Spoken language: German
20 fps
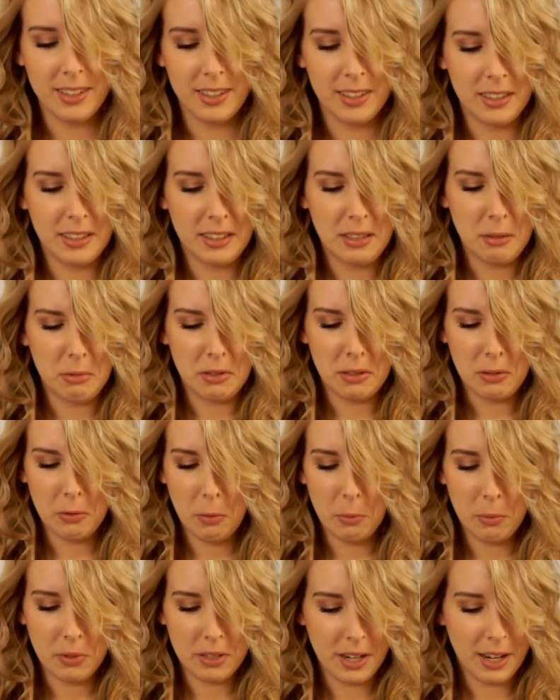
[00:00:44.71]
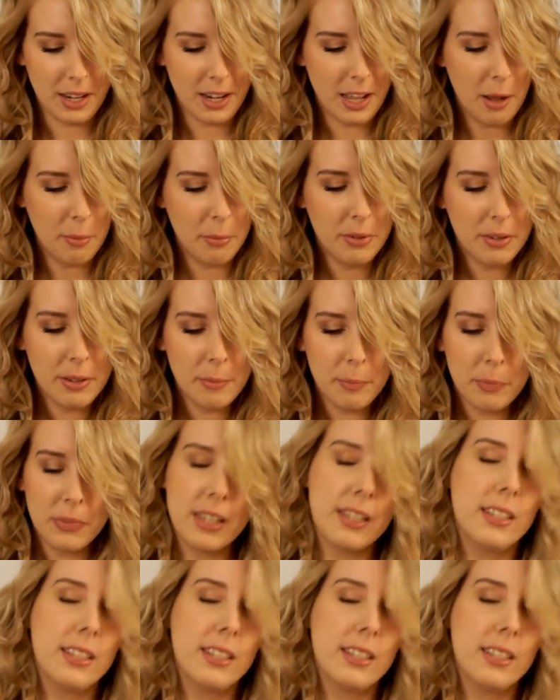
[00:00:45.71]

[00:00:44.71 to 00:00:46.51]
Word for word: Das ist ein ziemlich komischer Name.